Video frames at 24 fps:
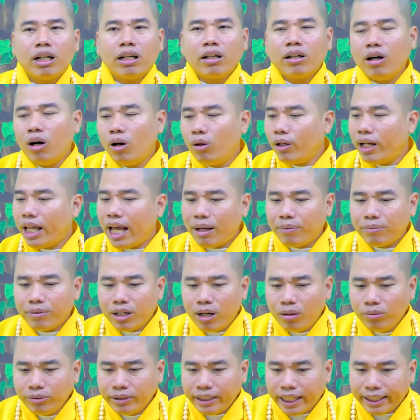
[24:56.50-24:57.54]
Các cô làm
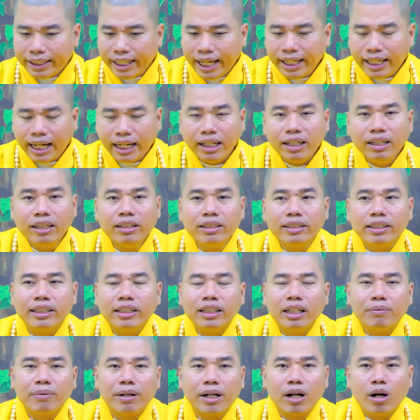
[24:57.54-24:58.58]
không xè tay lãnh lương
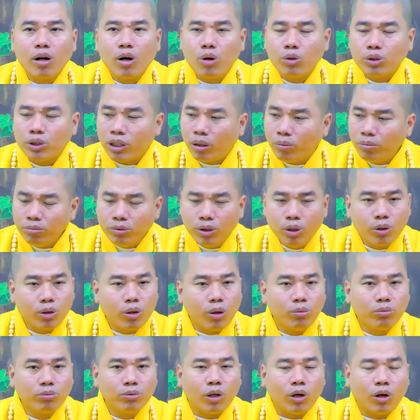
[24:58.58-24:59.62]
gì chứ, mà các cô sống vô
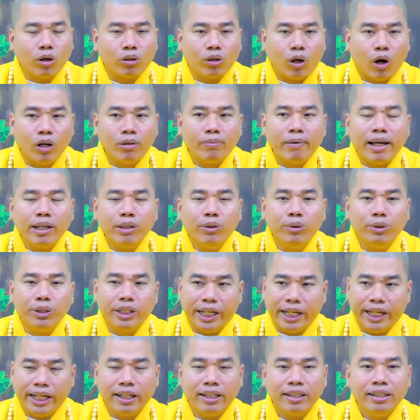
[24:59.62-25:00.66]
cùng thoải mái,
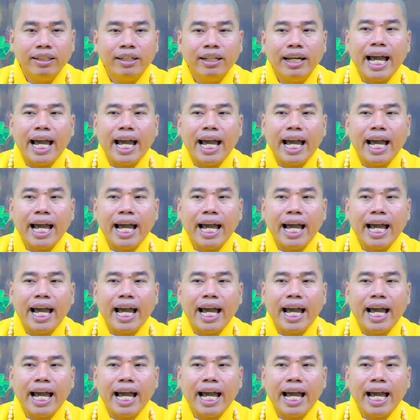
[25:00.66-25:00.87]
vui vẻ,